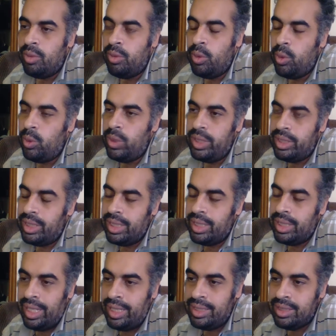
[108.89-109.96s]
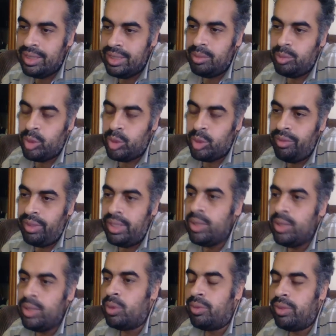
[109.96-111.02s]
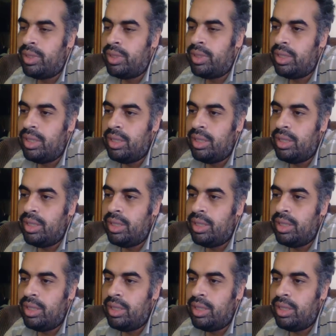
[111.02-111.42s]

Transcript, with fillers: فوجئوا ان الجهاز مش هينفع يدخل في